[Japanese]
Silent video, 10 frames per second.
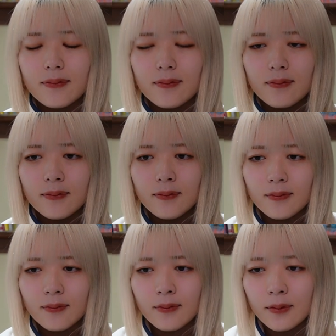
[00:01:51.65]

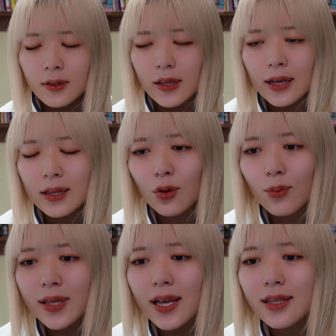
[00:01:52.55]
うーん、ざっと
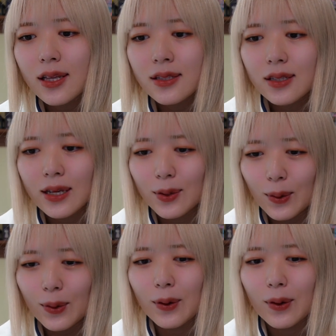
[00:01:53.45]
見なんですけ
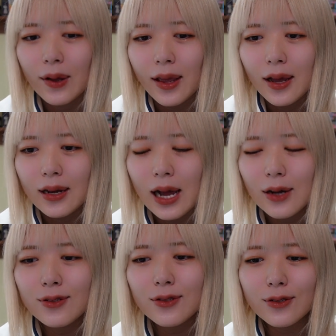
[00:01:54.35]
ど、
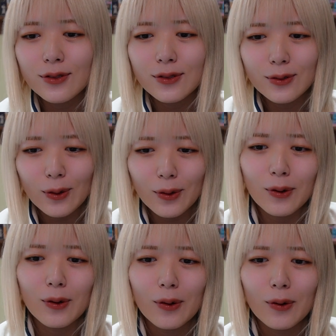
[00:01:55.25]
ラウールくん
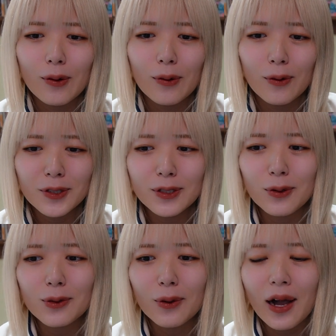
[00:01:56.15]
のお仕
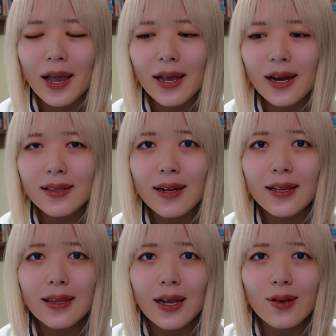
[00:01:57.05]
事が減らさ
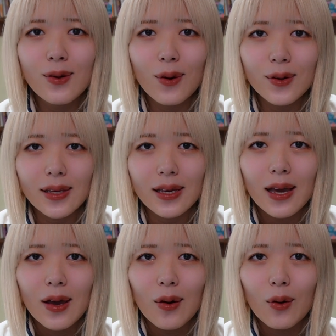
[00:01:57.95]
れているように
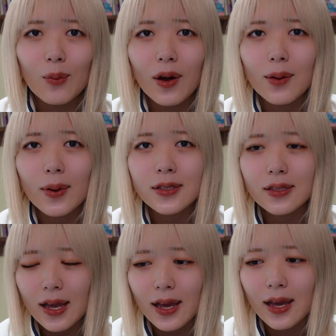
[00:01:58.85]
思えます
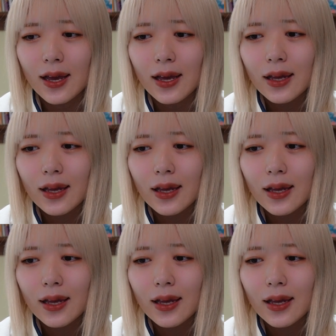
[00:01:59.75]
ね。